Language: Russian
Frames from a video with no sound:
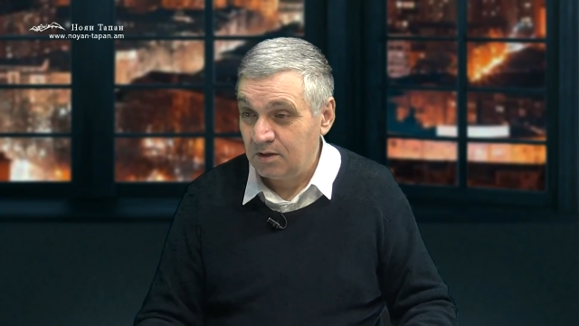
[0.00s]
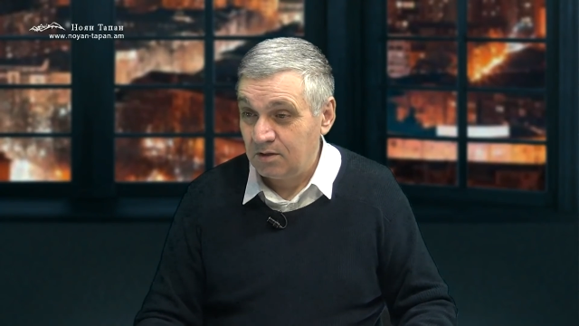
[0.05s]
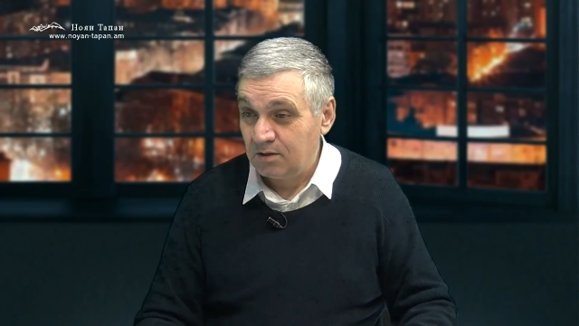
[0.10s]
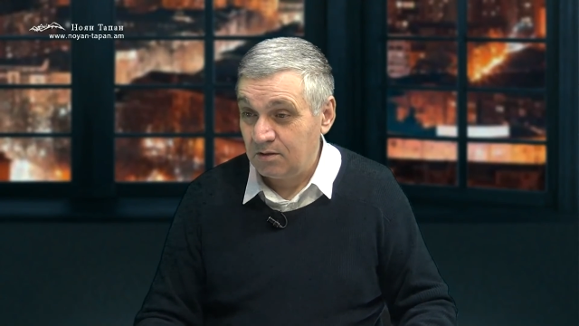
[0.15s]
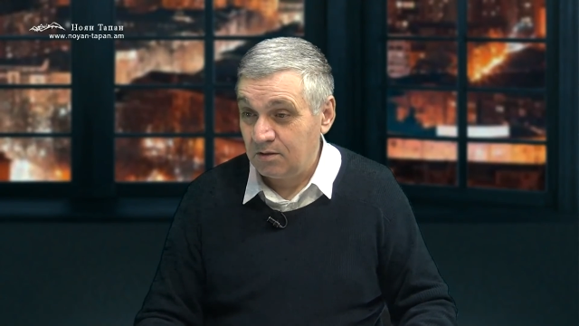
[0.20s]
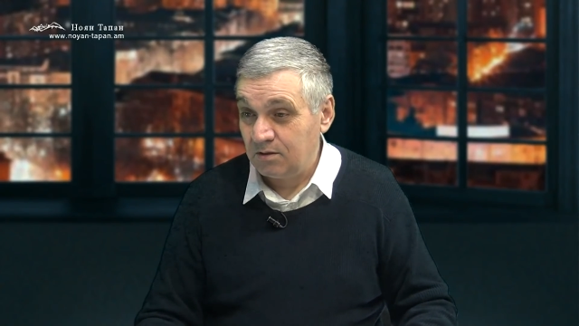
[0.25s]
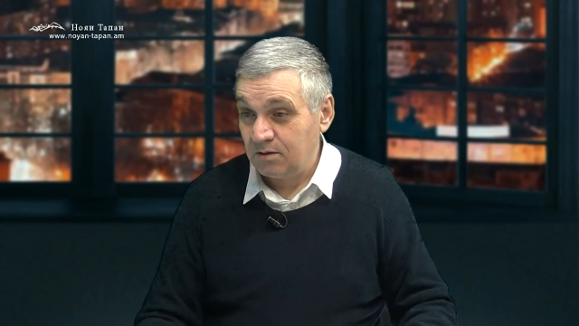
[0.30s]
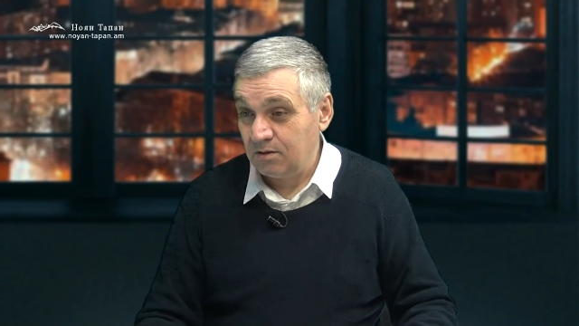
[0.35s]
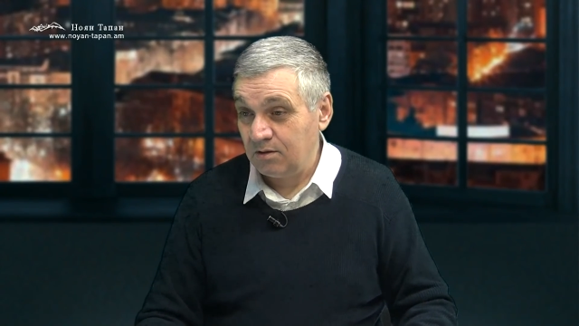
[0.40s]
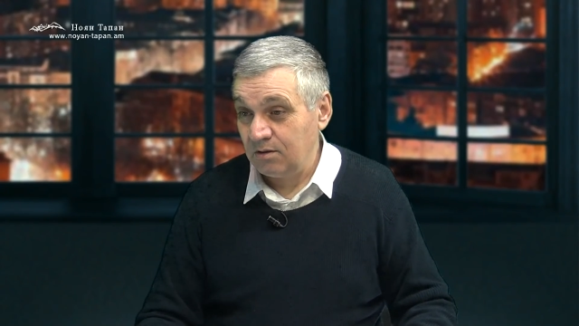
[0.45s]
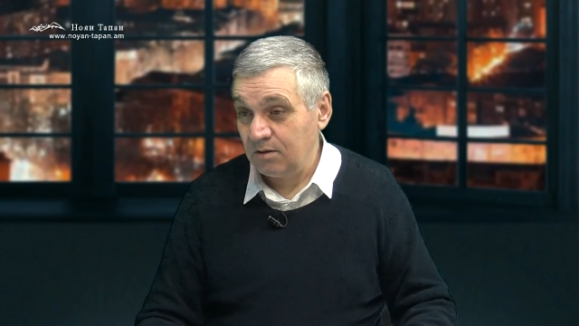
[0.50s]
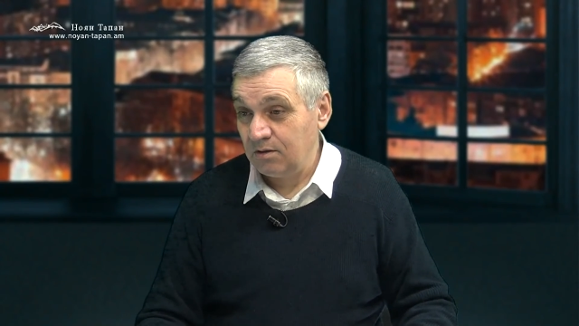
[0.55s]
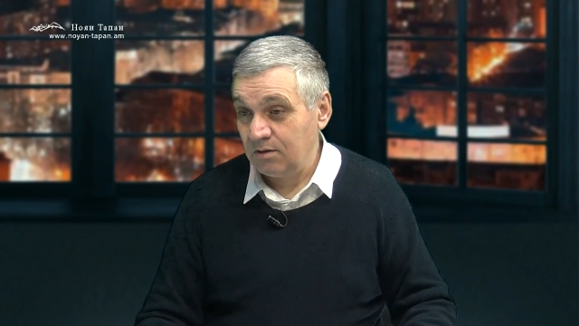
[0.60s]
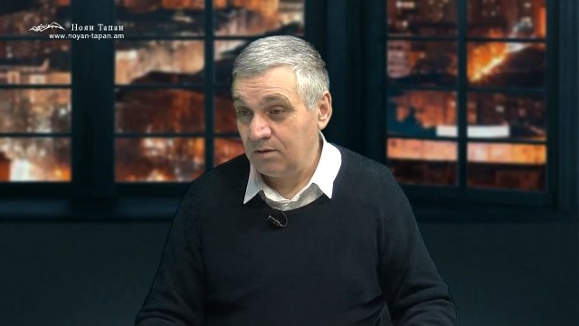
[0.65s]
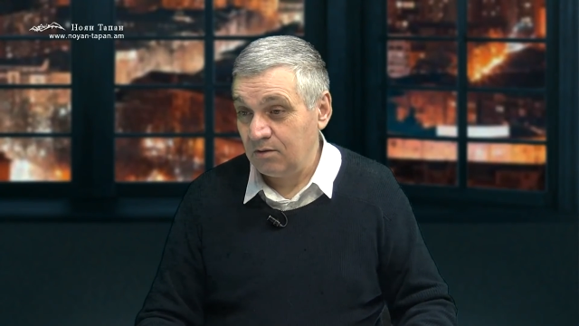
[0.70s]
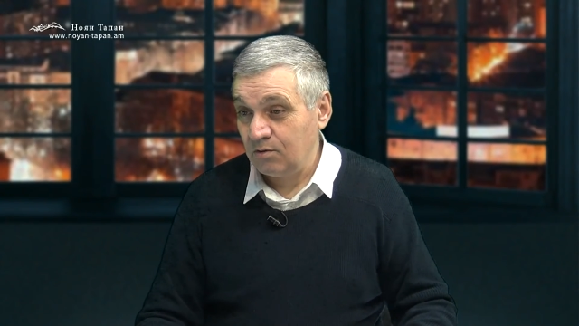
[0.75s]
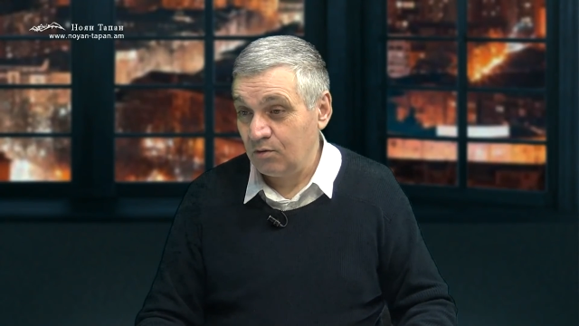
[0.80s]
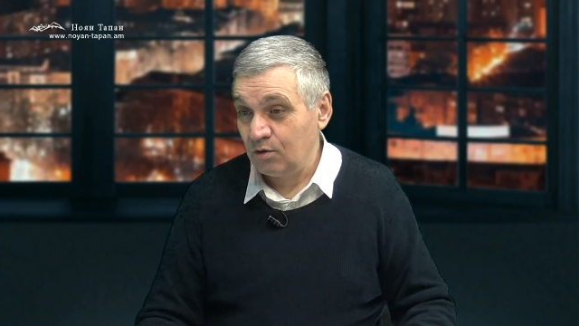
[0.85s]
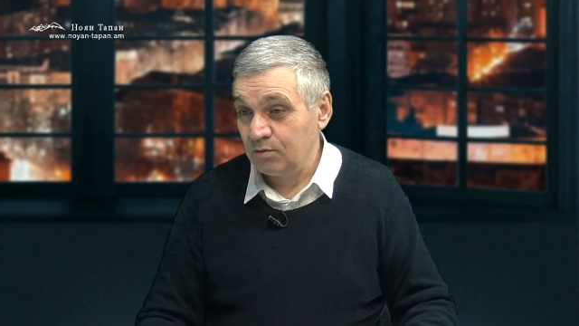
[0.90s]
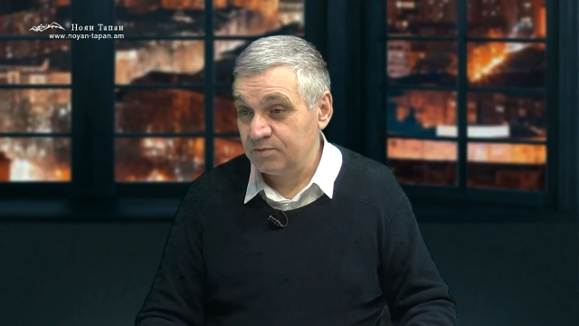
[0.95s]

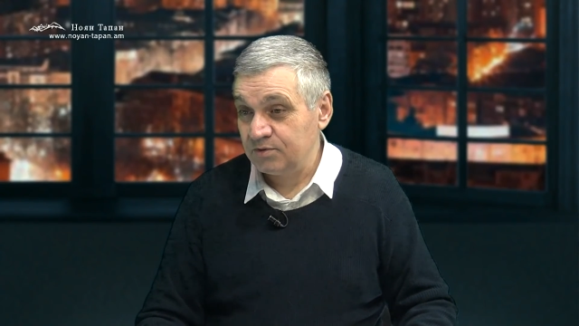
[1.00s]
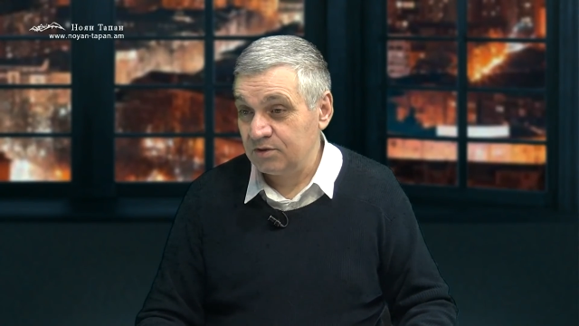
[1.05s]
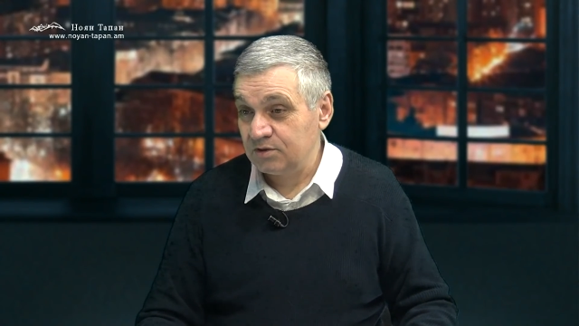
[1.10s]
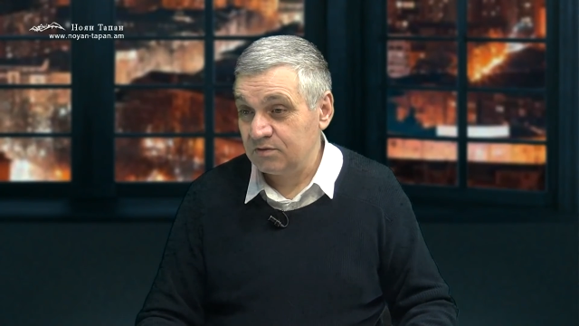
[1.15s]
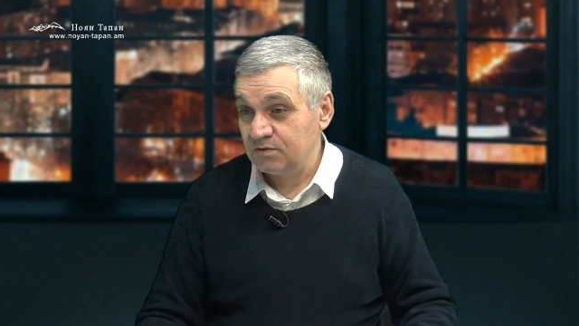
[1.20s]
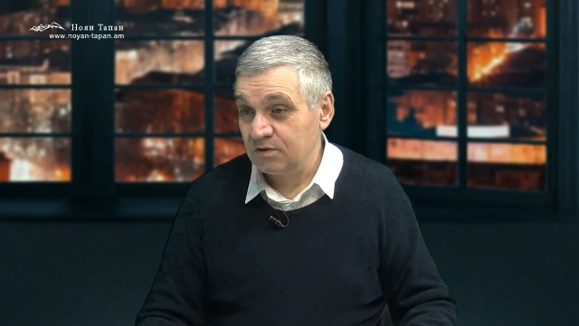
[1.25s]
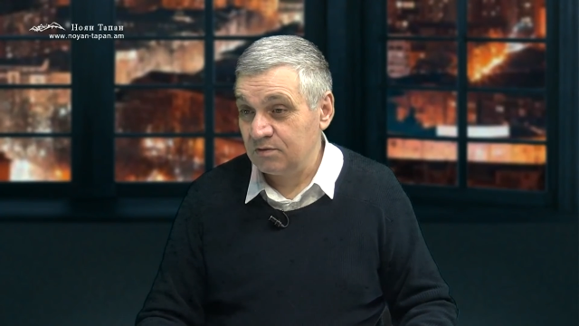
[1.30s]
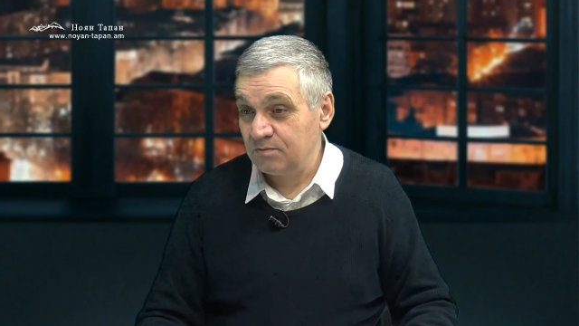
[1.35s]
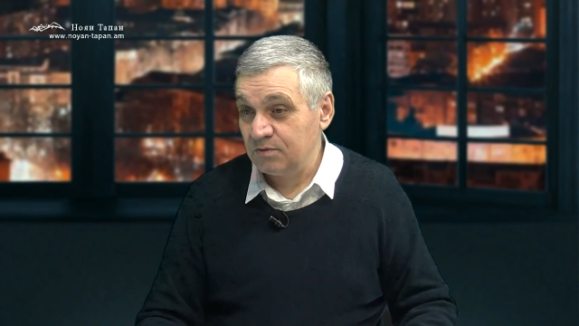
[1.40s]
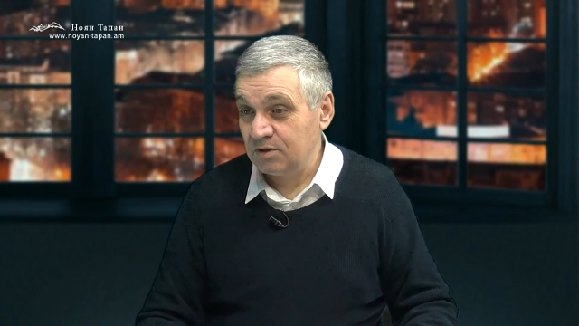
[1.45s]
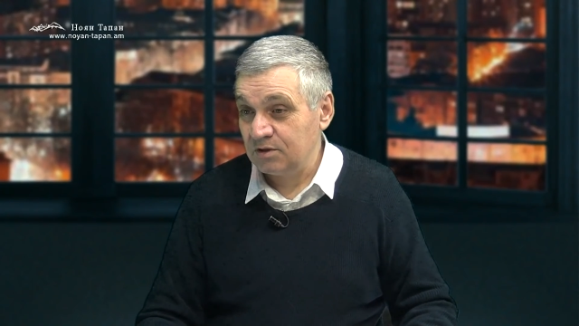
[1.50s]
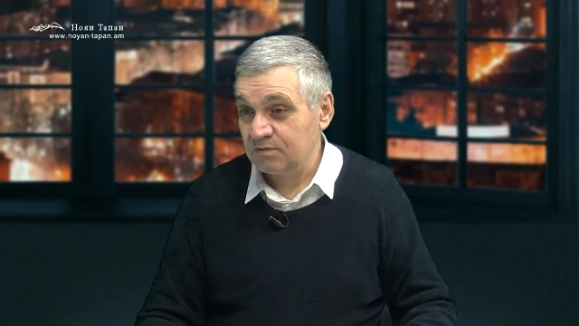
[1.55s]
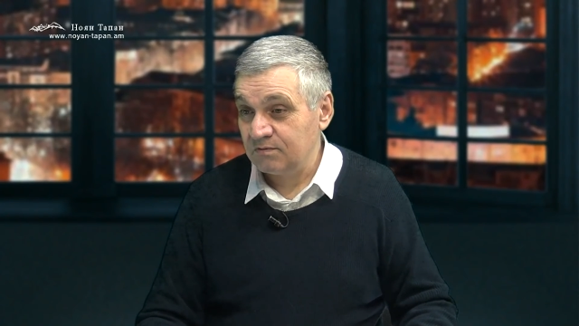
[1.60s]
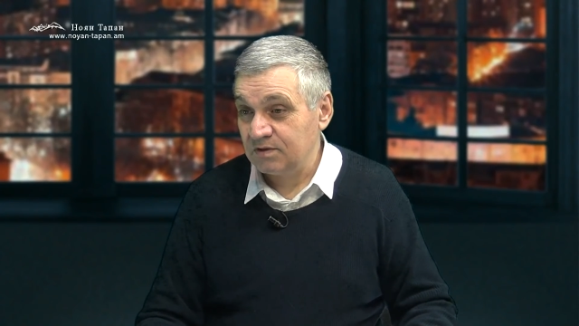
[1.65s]
И общество имеет